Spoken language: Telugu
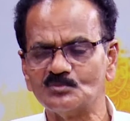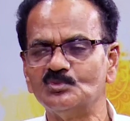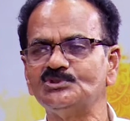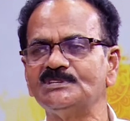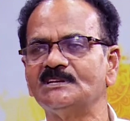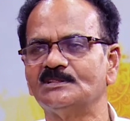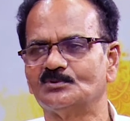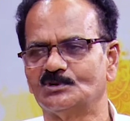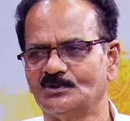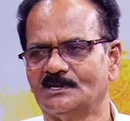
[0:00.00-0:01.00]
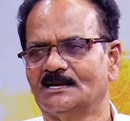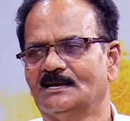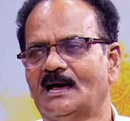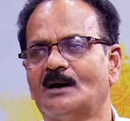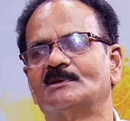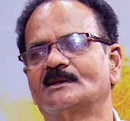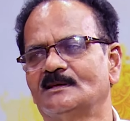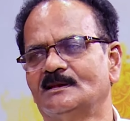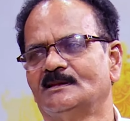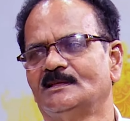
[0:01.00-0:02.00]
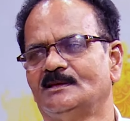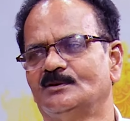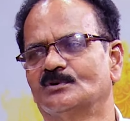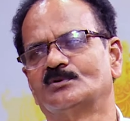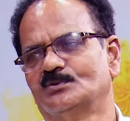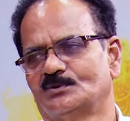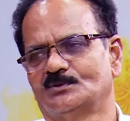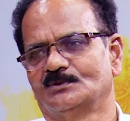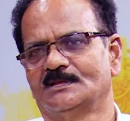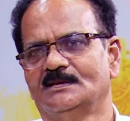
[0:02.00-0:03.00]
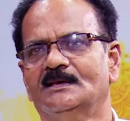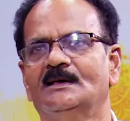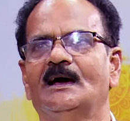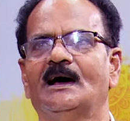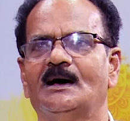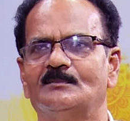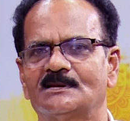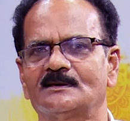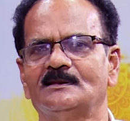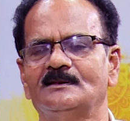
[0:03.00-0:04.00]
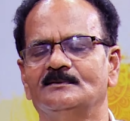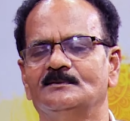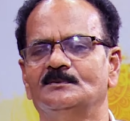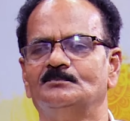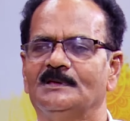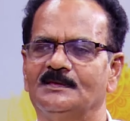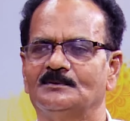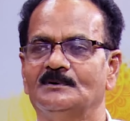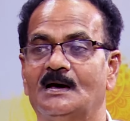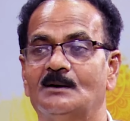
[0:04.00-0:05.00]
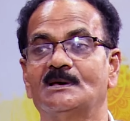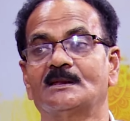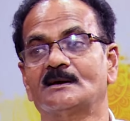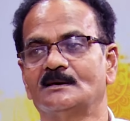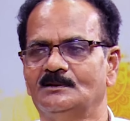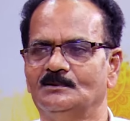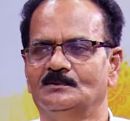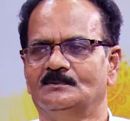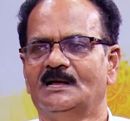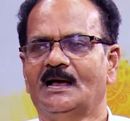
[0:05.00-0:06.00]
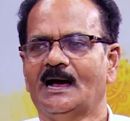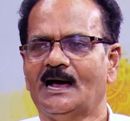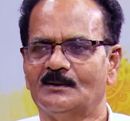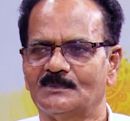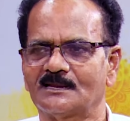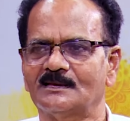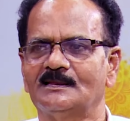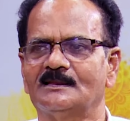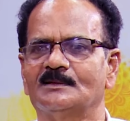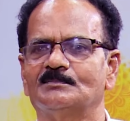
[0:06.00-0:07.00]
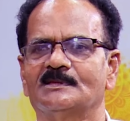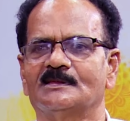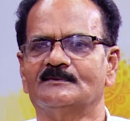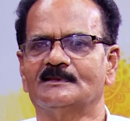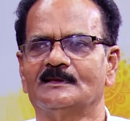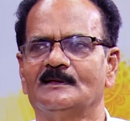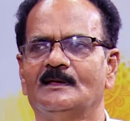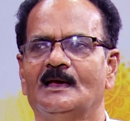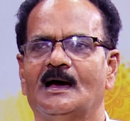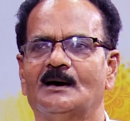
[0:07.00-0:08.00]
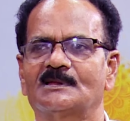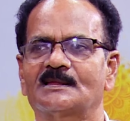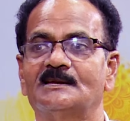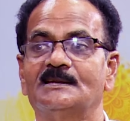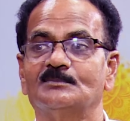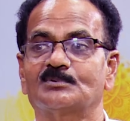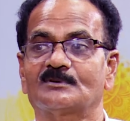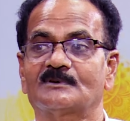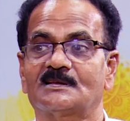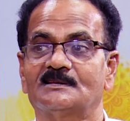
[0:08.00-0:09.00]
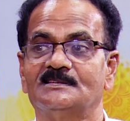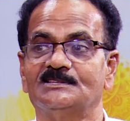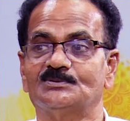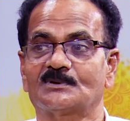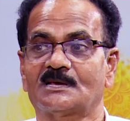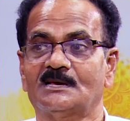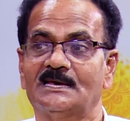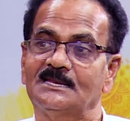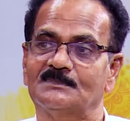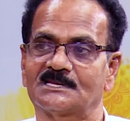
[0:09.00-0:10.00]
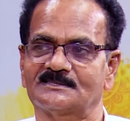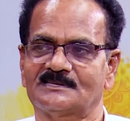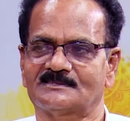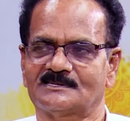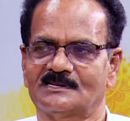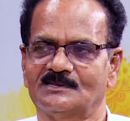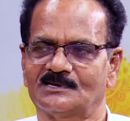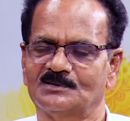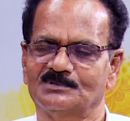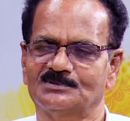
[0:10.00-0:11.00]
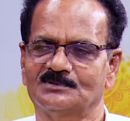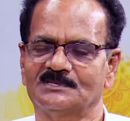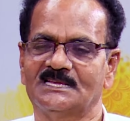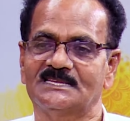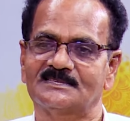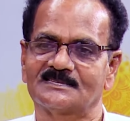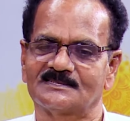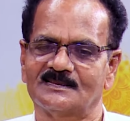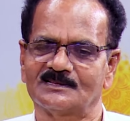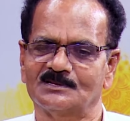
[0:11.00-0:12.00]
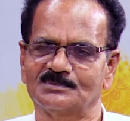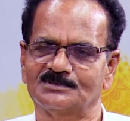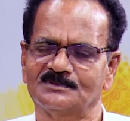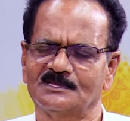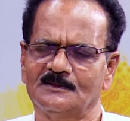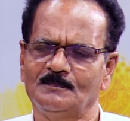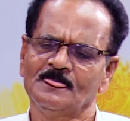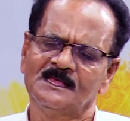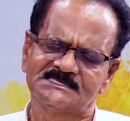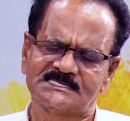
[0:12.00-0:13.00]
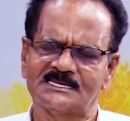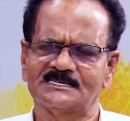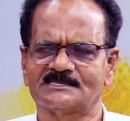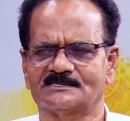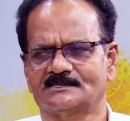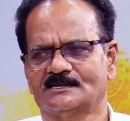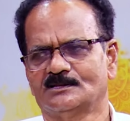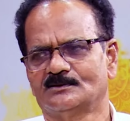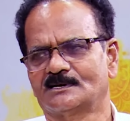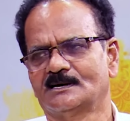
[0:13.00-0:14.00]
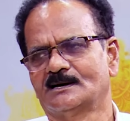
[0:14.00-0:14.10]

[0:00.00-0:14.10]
మూసీ నది ఒడ్డున అని ఒక ఊరు ఉంటుంది ఆ అమనగల్లు పేరు అమనకల్లు ఆ అమనగల్లు అనే పేరు ఏమిటి అమనగంటి పురవరాధీశ్వర అని మనకి శాసనాల్లో కనిపిస్తుంది ఏ శాసనాల్లో కనిపిస్తుంది చాలా శాసనాల్లో